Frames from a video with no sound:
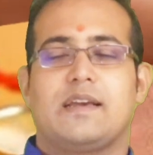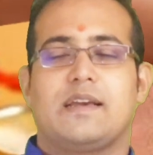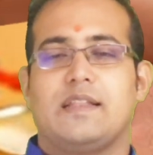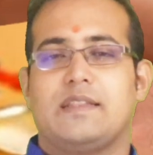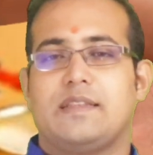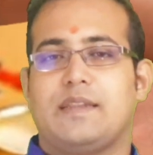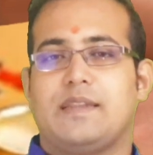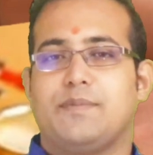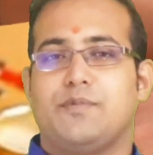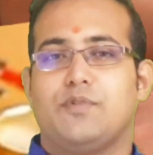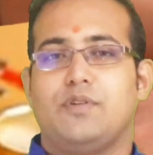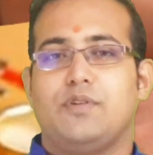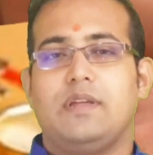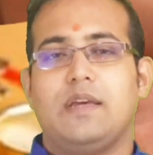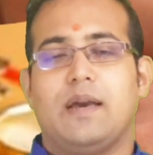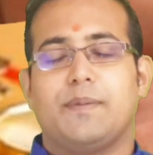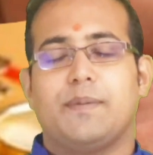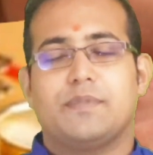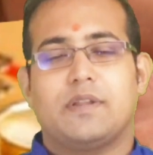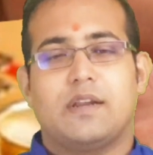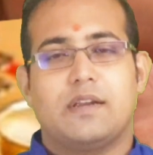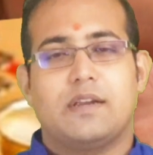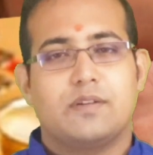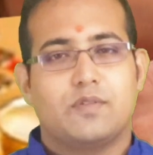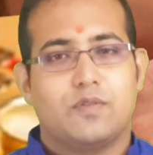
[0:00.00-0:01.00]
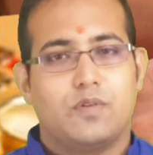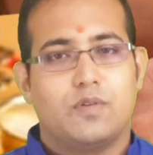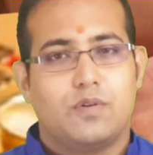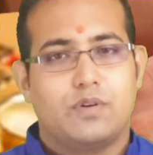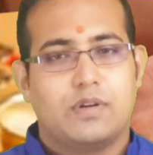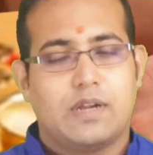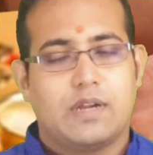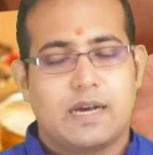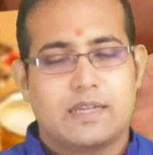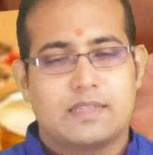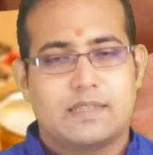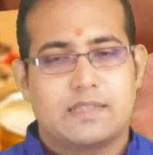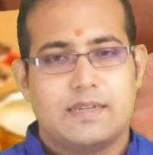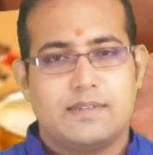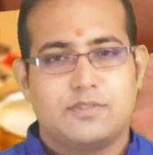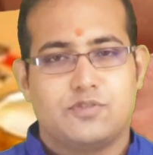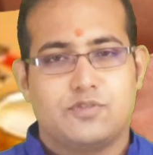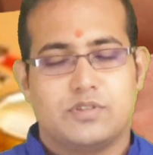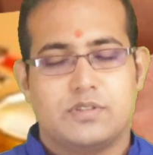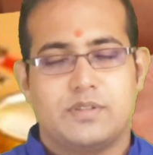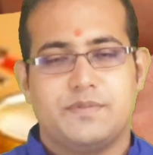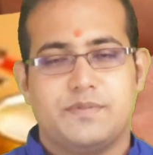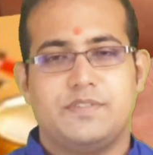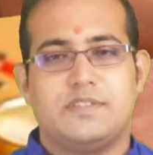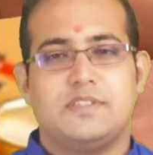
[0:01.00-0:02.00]
ক্ষেত্রে বলি আপনারা কোনো ডাক্তারের
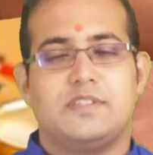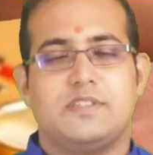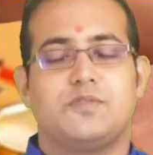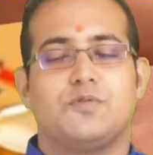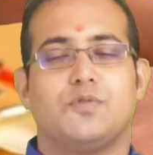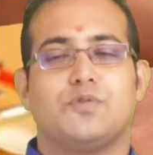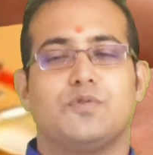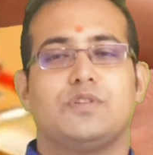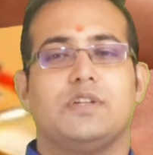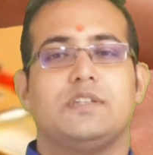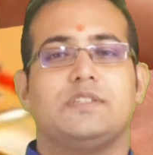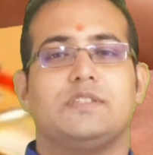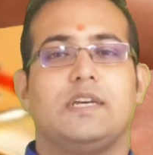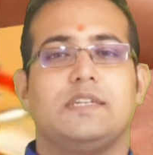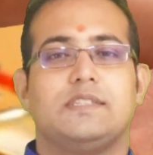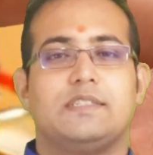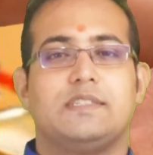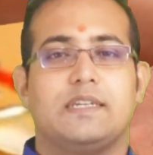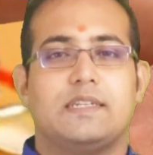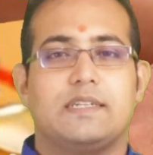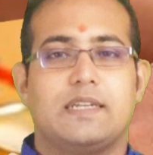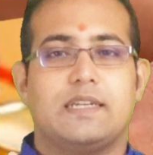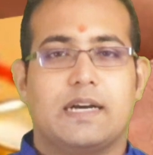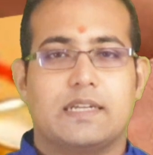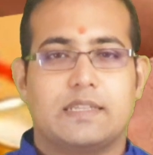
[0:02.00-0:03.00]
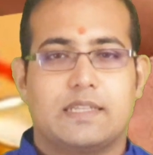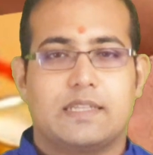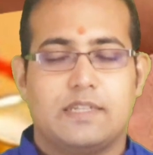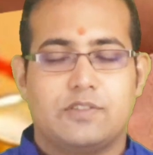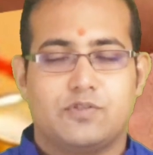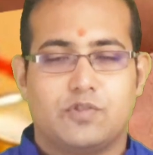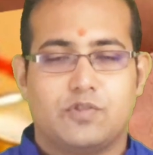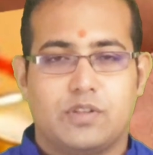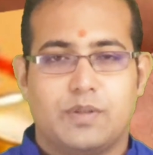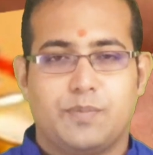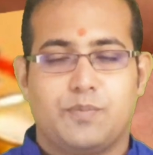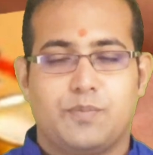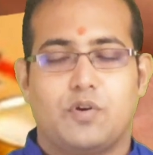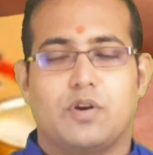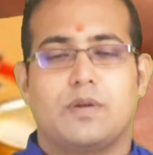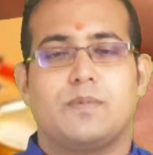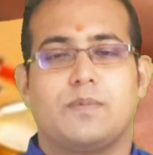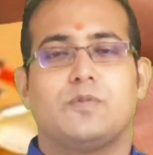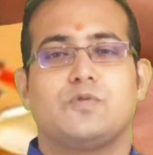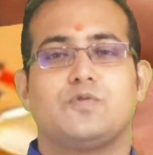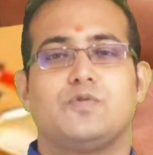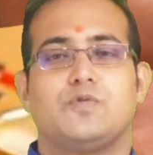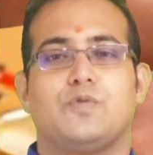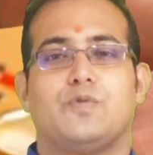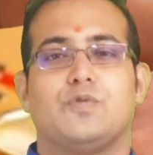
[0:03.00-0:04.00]
সাথে ভিজিট করতে চাইছেন ডাক্তারের সাথে
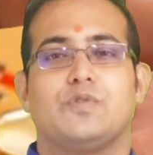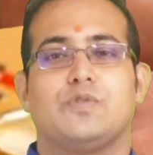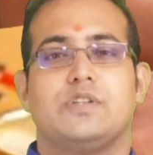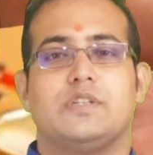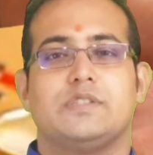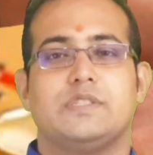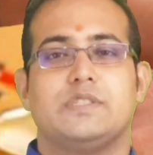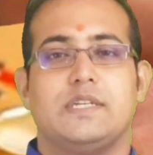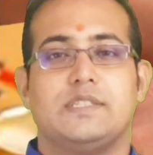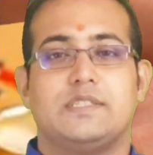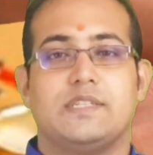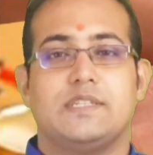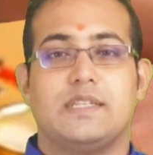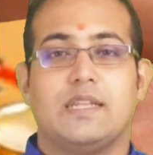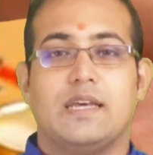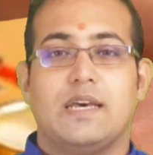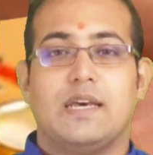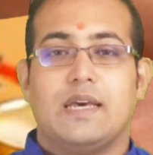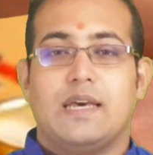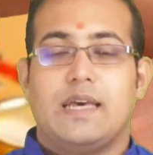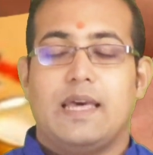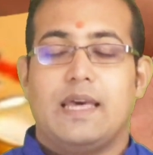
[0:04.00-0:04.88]
পরামর্শ করতে চাইছেন